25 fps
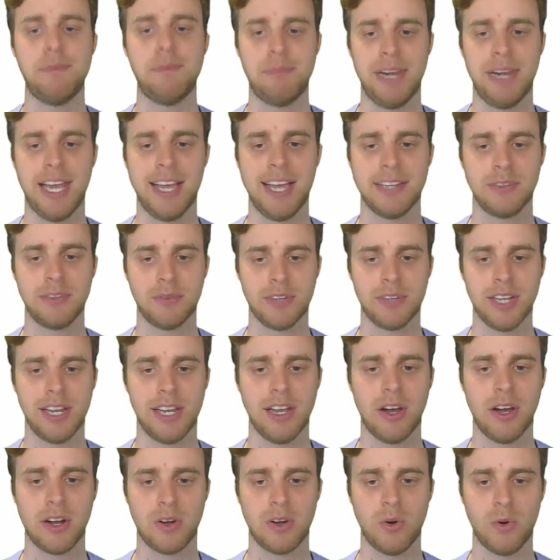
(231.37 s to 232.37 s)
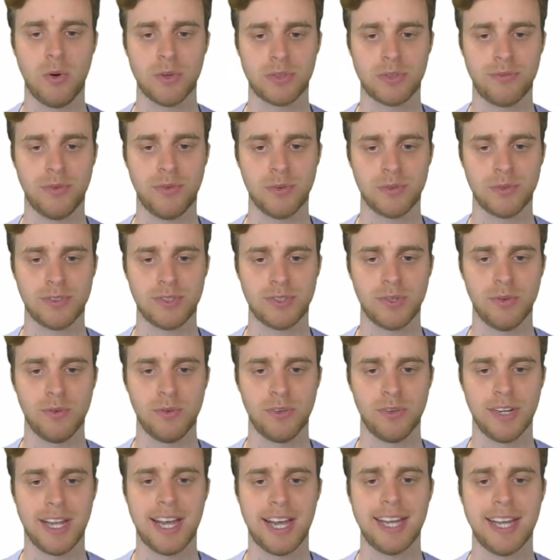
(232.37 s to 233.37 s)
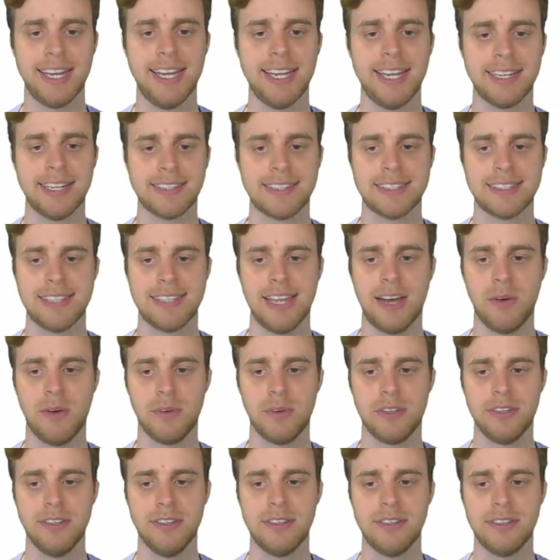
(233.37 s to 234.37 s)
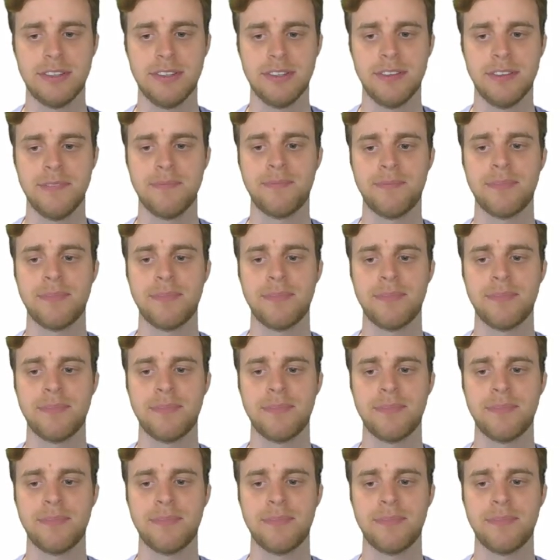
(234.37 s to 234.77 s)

Ableitung der Lagrange-Funktion nach x lautet